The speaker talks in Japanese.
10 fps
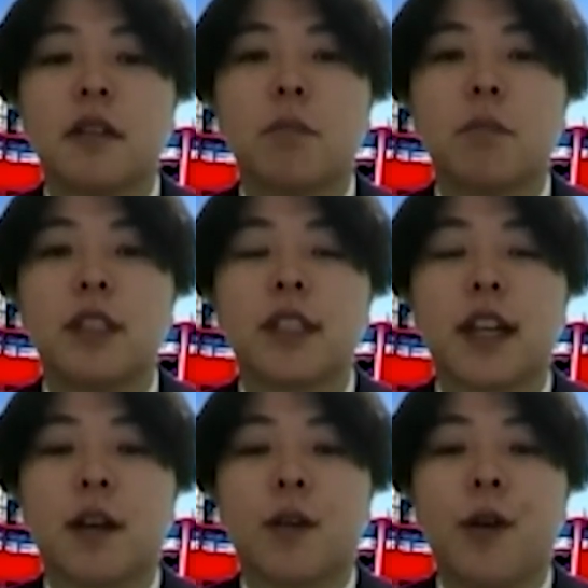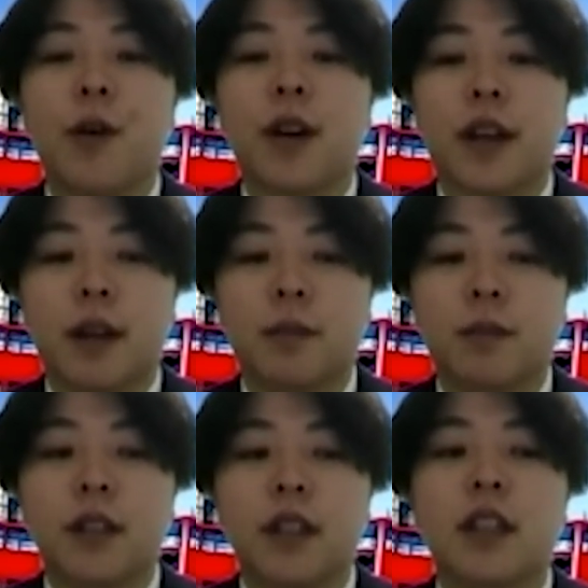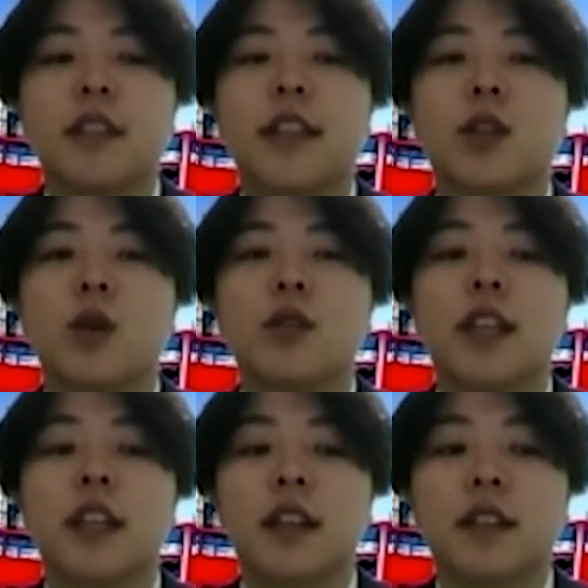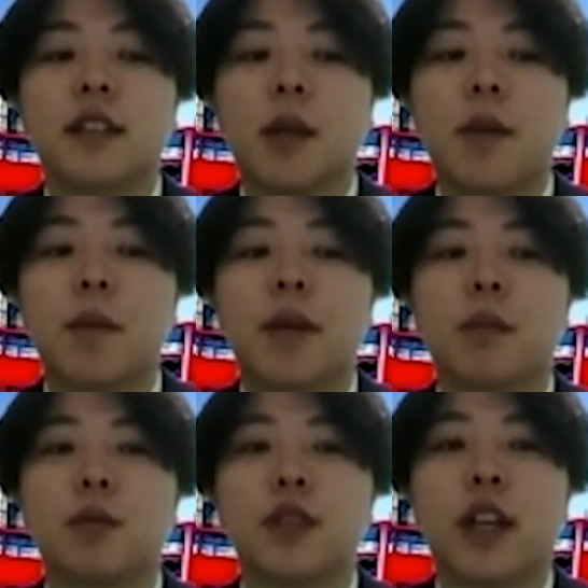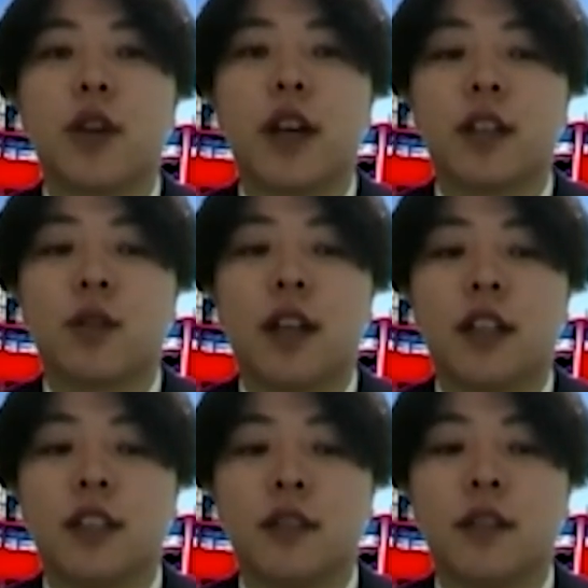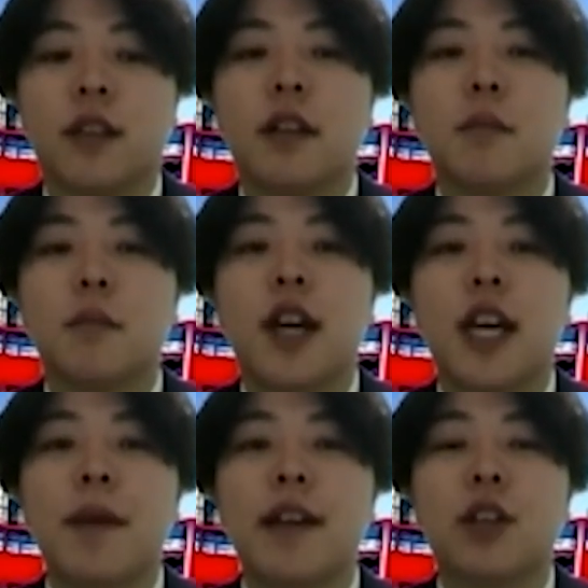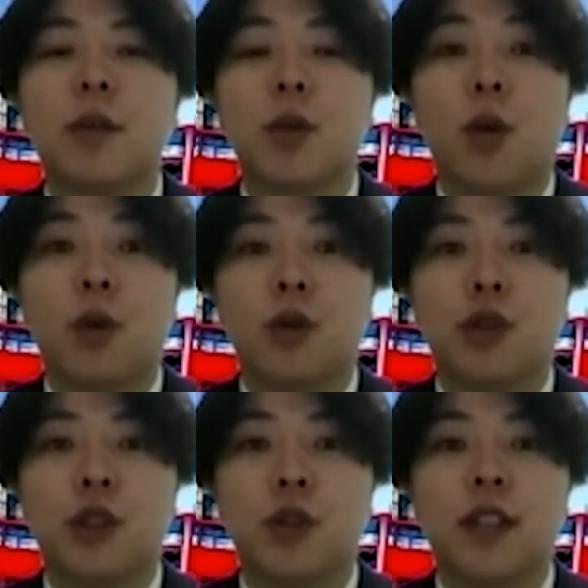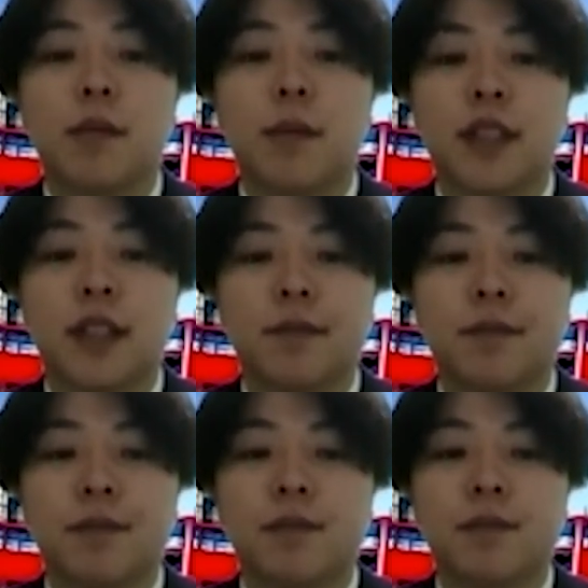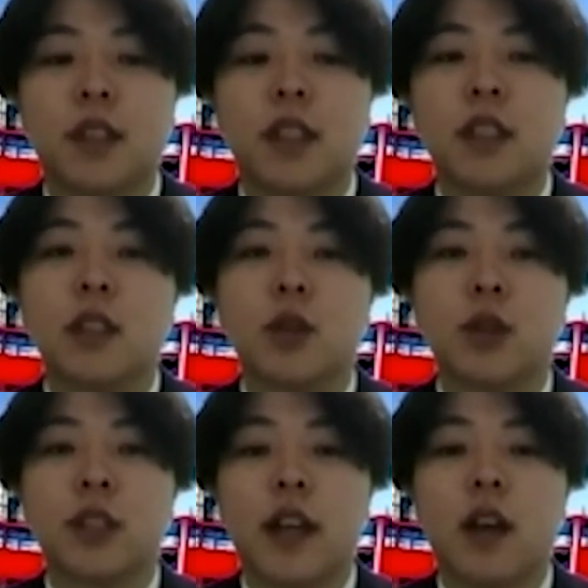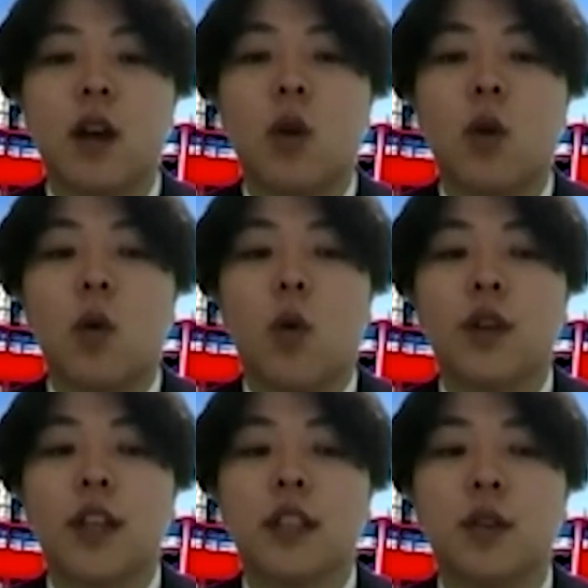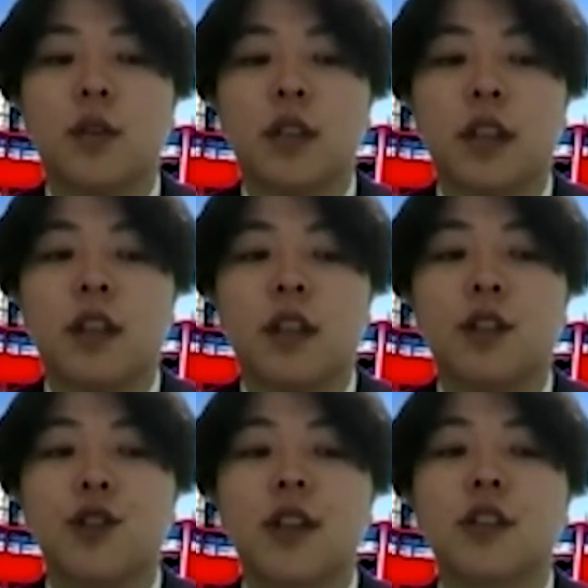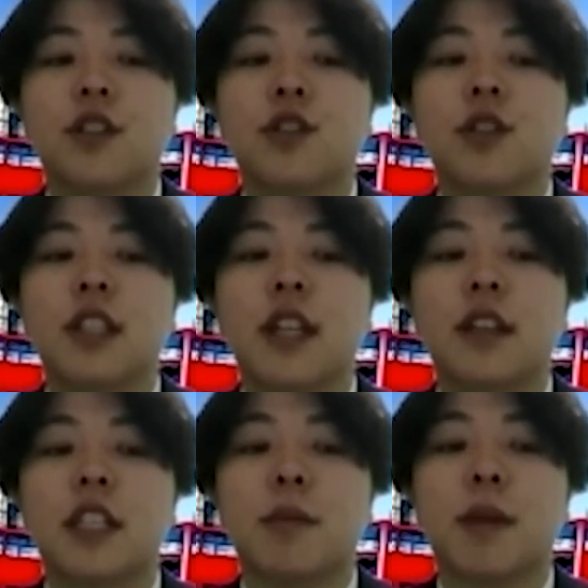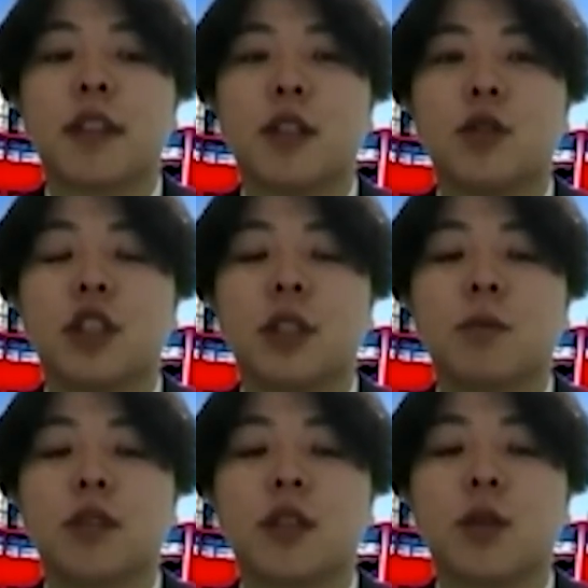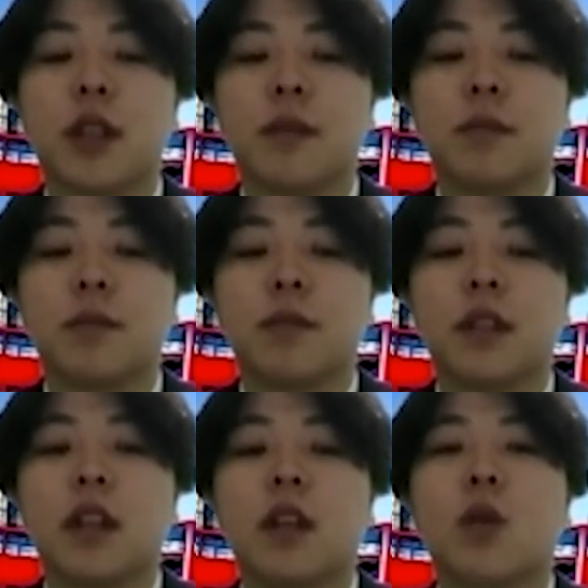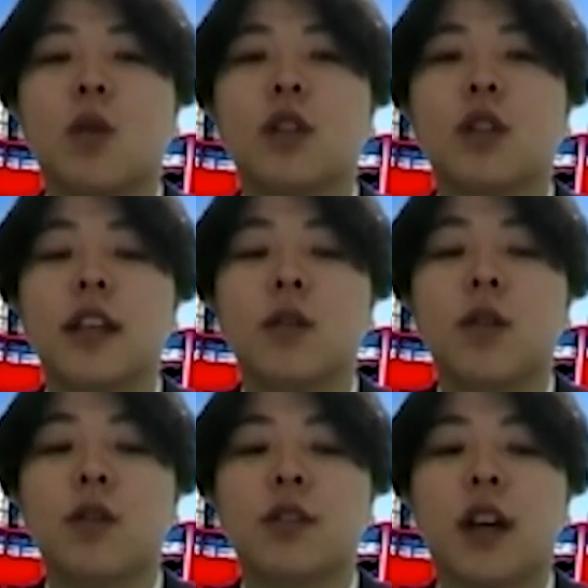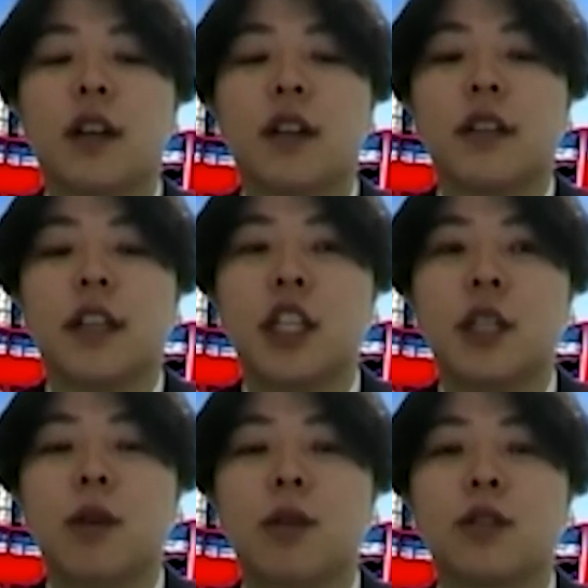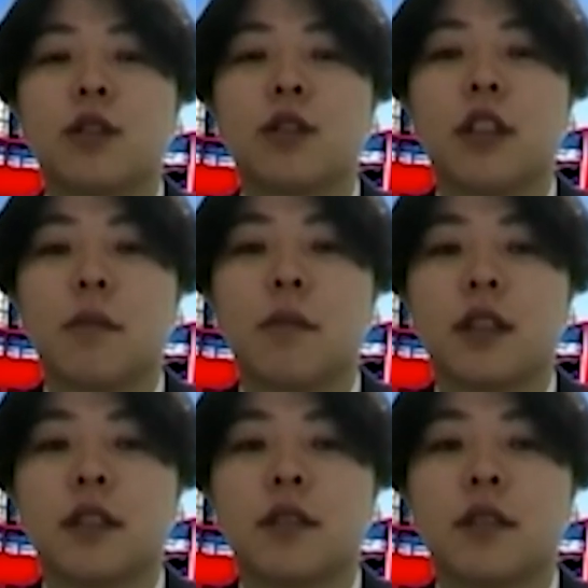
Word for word: 自ら声をかけ、積極的にさまざまな文化の方と話し、プライベートでも交流するようになりました。そして同じように留学中止になってしまった友人も誘い、国際交流ができる場を作っています。